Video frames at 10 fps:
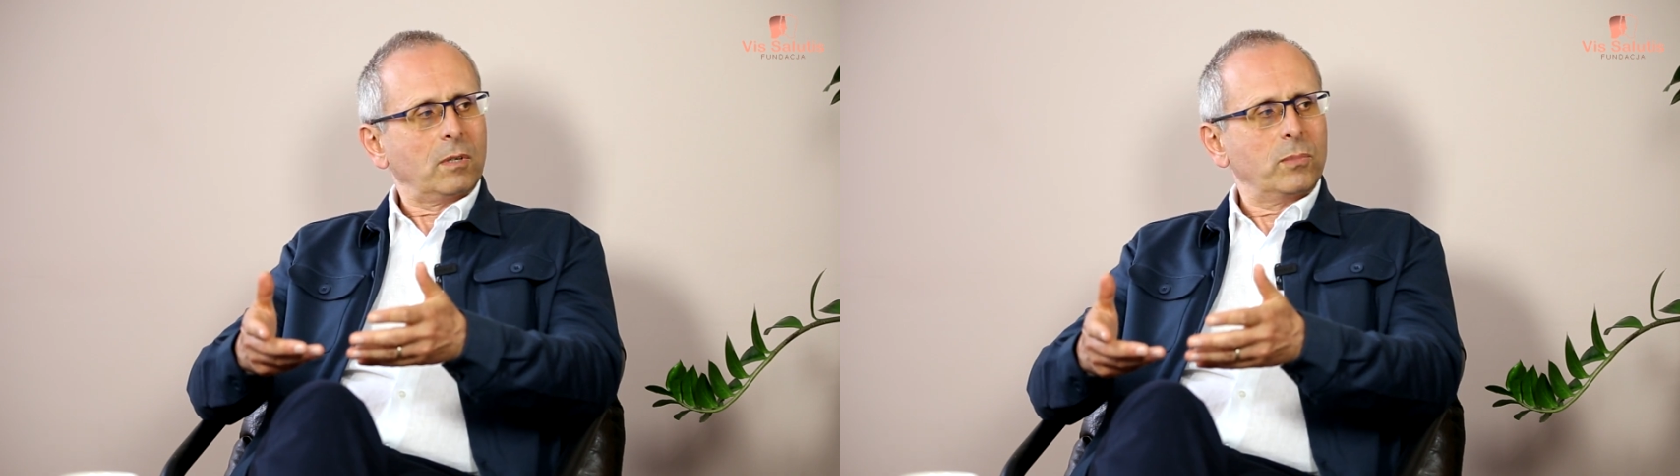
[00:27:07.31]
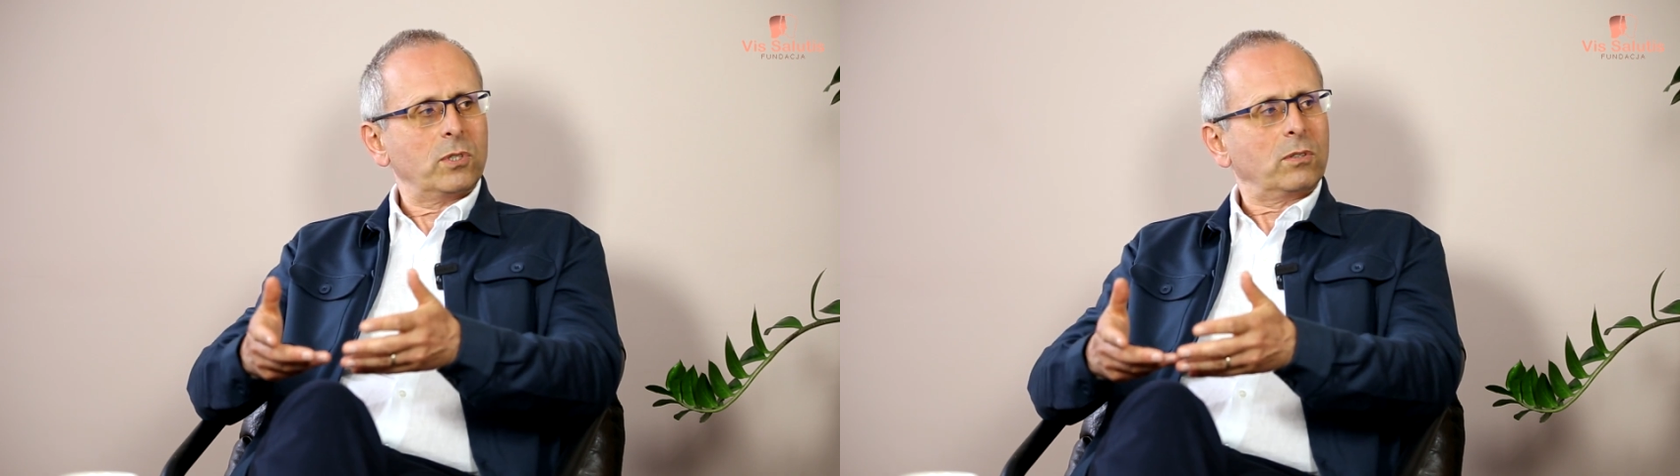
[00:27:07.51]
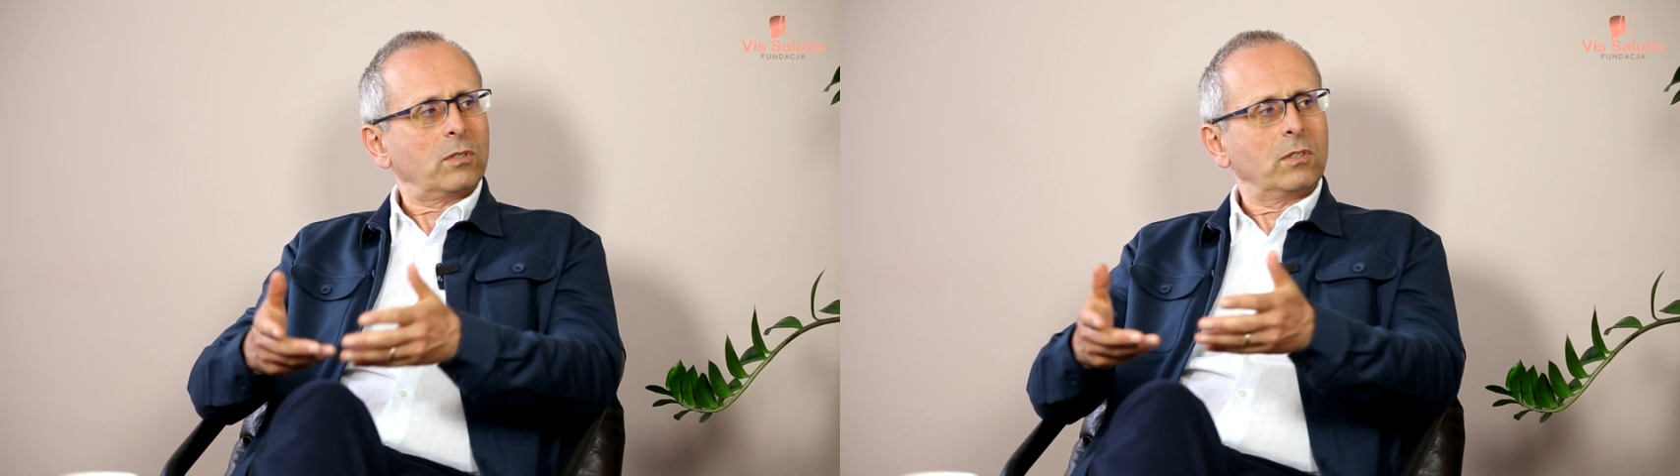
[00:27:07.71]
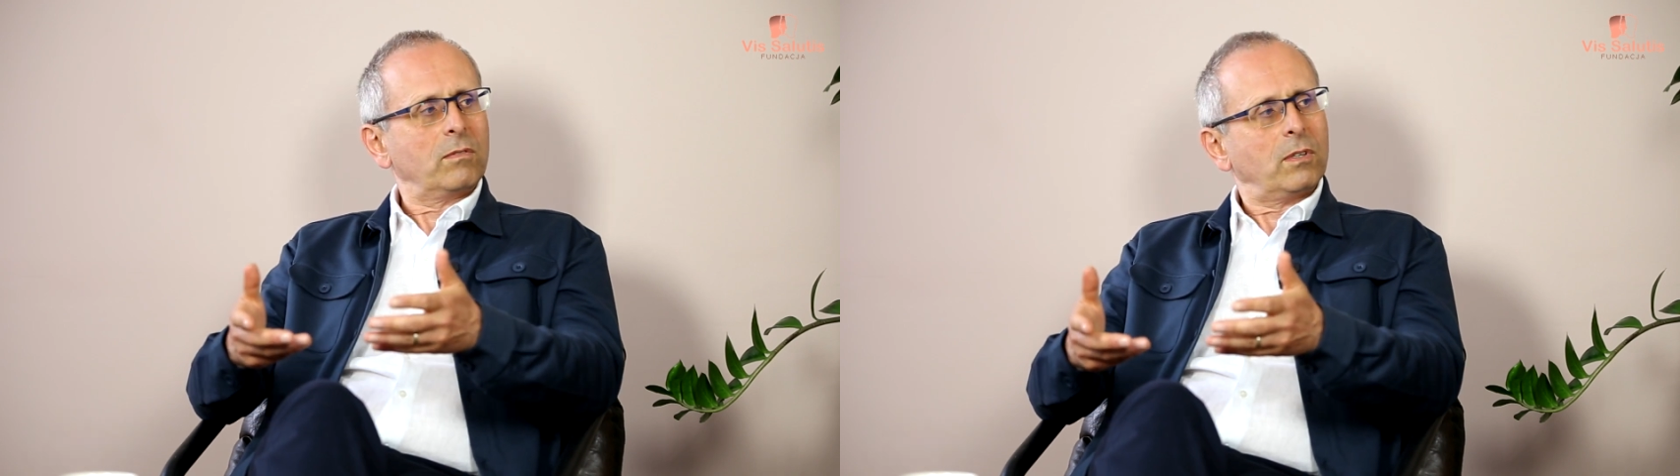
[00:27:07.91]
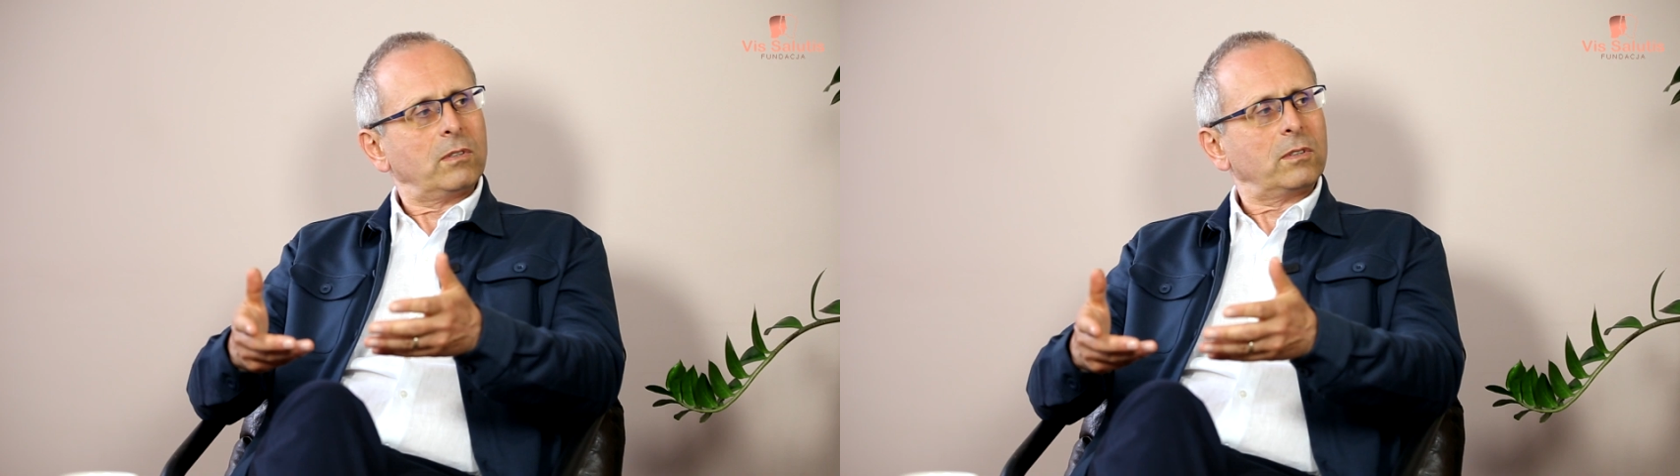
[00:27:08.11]
brzydko, nie
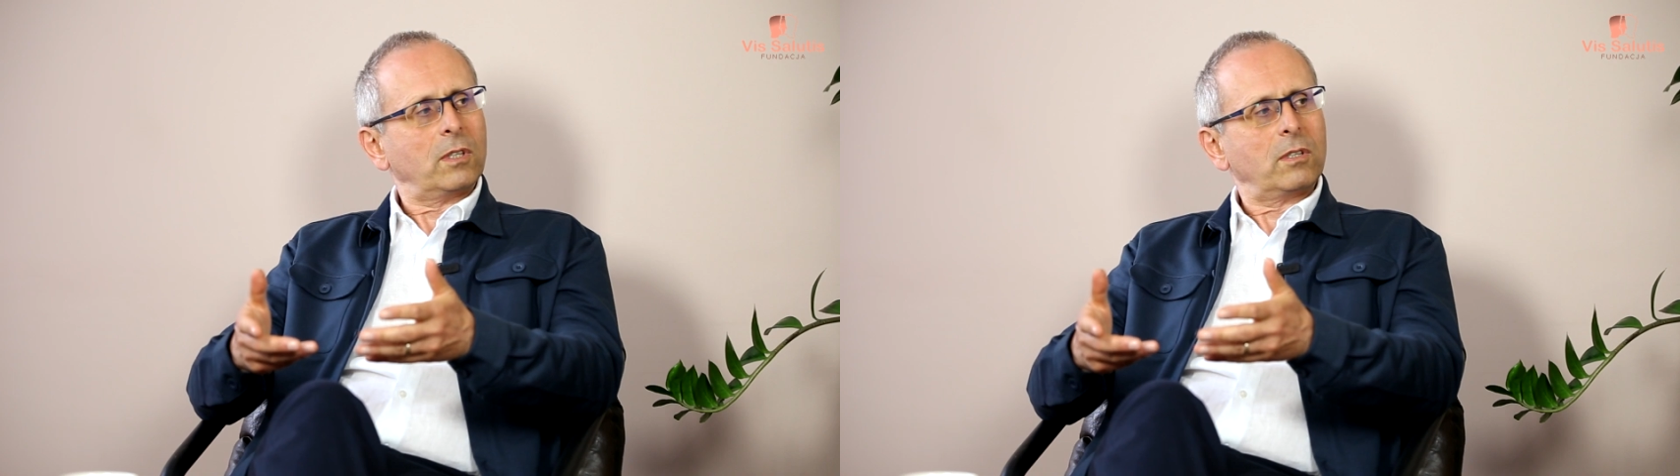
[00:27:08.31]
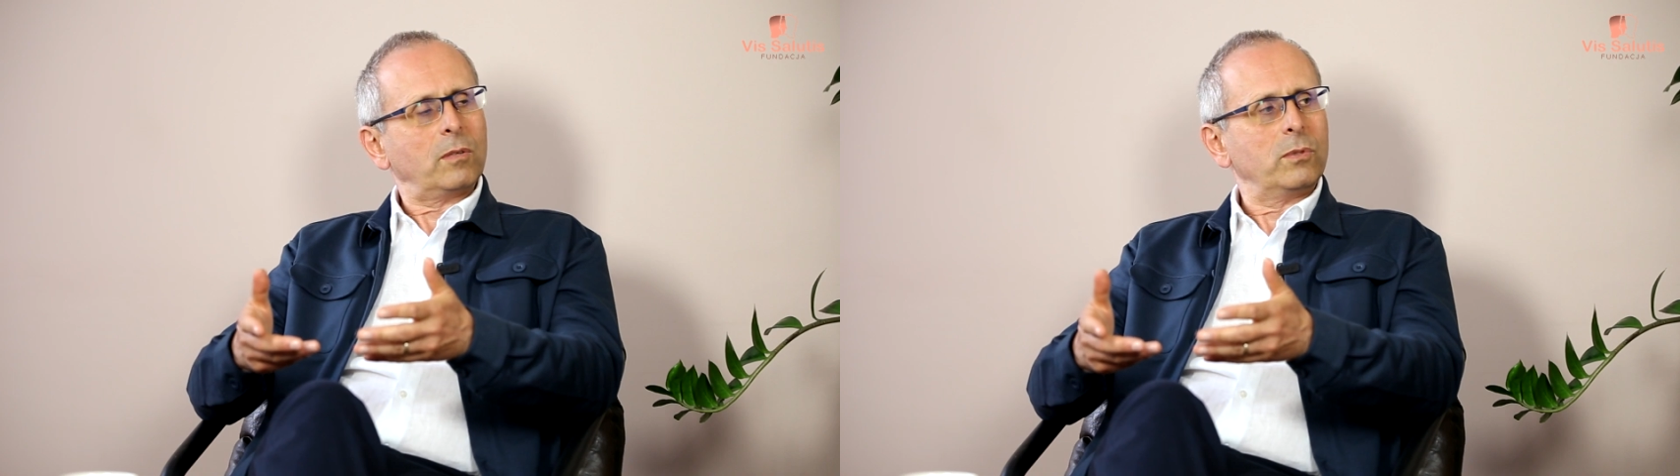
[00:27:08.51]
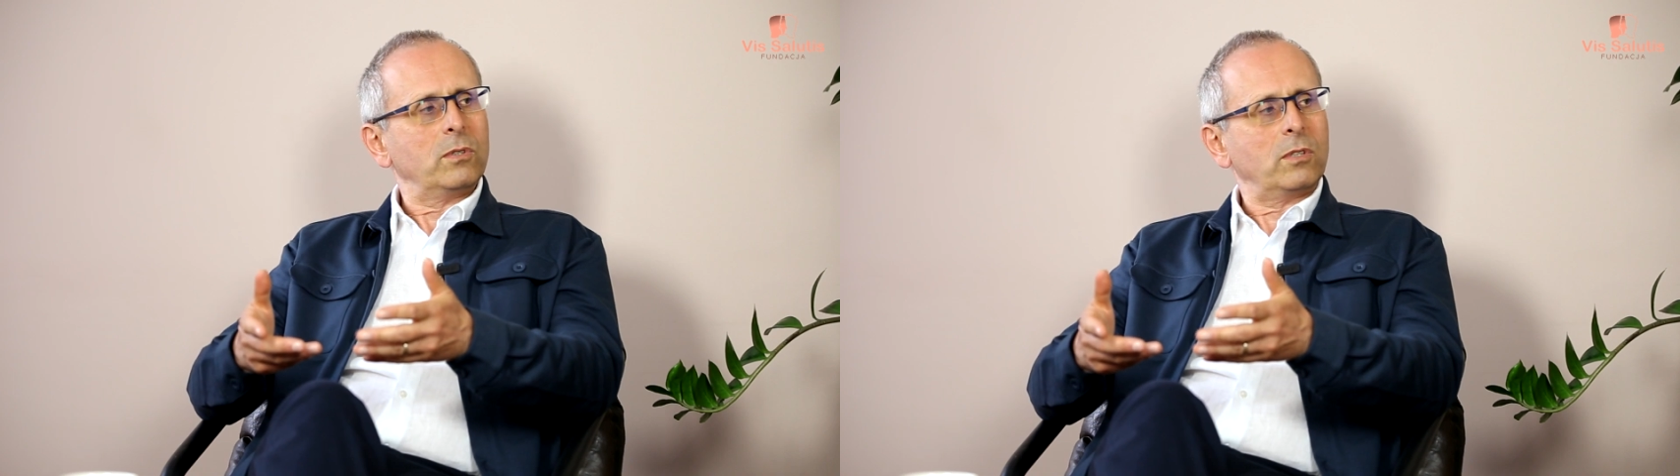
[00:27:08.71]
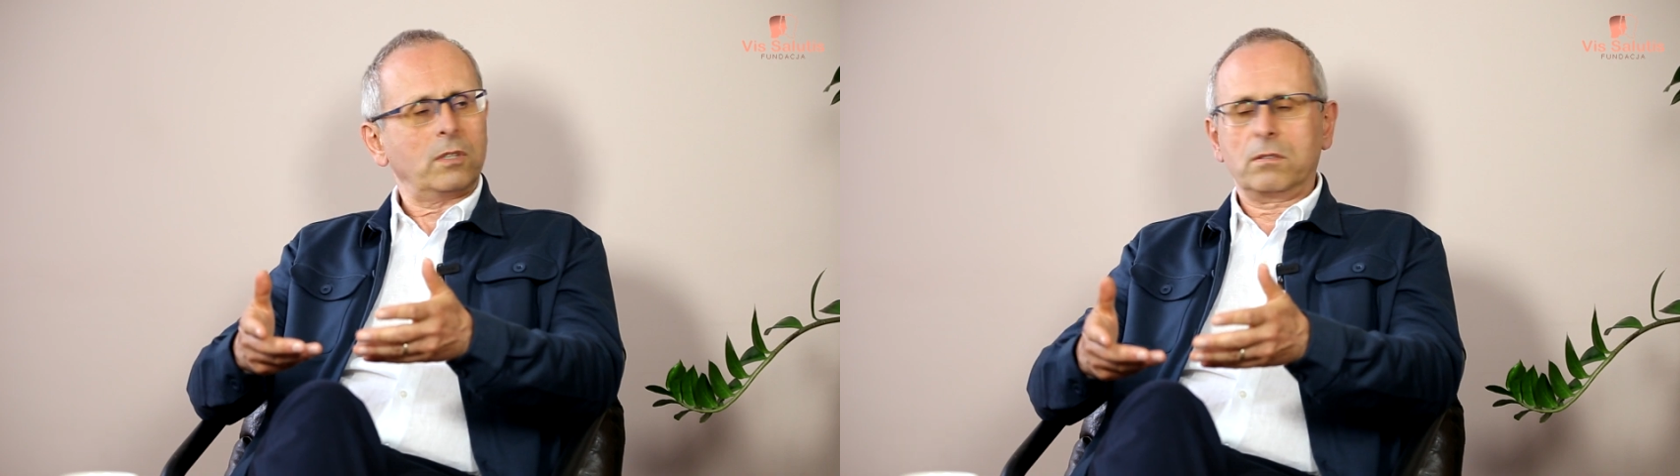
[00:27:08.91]
wolno tak robić,